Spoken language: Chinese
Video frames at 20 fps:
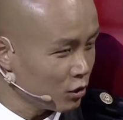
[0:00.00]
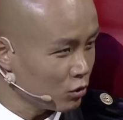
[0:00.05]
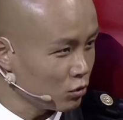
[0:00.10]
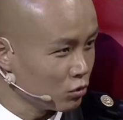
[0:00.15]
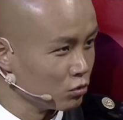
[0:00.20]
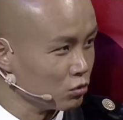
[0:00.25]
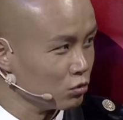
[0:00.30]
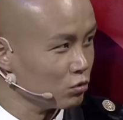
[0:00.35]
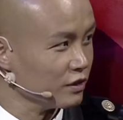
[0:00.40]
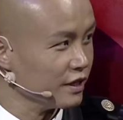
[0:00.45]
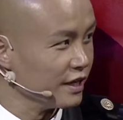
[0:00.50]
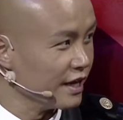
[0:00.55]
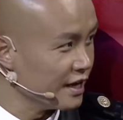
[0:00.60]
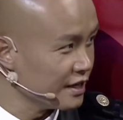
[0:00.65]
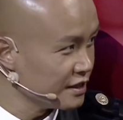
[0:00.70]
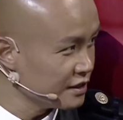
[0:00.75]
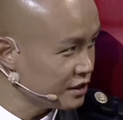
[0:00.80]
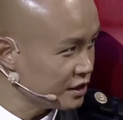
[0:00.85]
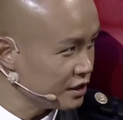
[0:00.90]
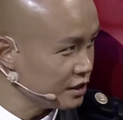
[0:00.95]
护、
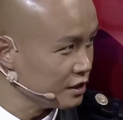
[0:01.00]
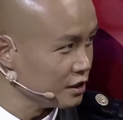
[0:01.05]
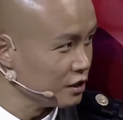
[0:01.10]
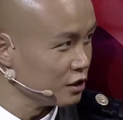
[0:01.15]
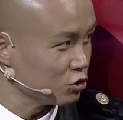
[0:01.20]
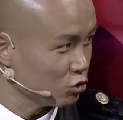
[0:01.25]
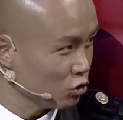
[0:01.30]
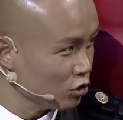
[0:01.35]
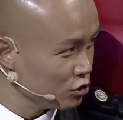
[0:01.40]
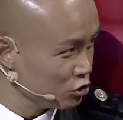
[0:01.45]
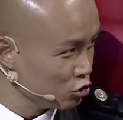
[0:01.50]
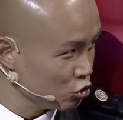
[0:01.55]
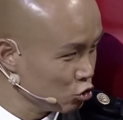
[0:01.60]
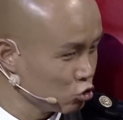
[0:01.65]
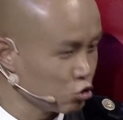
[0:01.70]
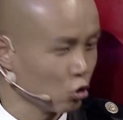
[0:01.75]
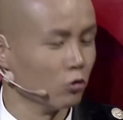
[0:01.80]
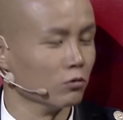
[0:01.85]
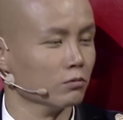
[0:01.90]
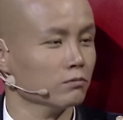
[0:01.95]
怜惜、尊
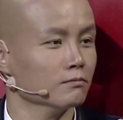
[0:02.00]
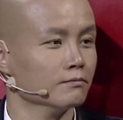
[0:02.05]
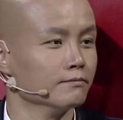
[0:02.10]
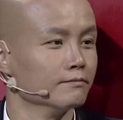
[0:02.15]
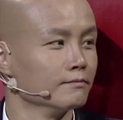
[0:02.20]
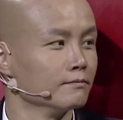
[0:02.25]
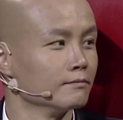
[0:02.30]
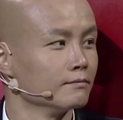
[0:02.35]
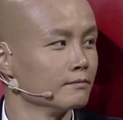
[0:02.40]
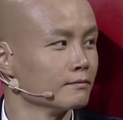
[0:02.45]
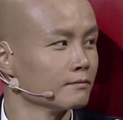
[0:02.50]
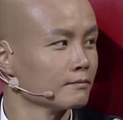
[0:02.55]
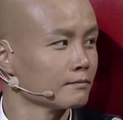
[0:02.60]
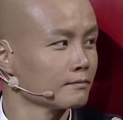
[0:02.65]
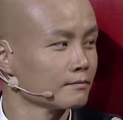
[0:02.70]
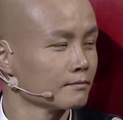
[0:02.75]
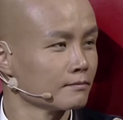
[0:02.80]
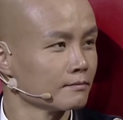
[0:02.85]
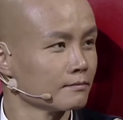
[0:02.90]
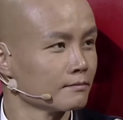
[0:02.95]
重。对，而
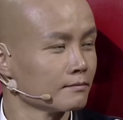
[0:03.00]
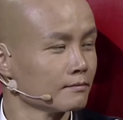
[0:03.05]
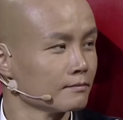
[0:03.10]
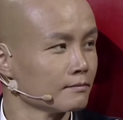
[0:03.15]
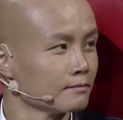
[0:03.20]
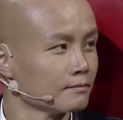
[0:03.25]
且他们允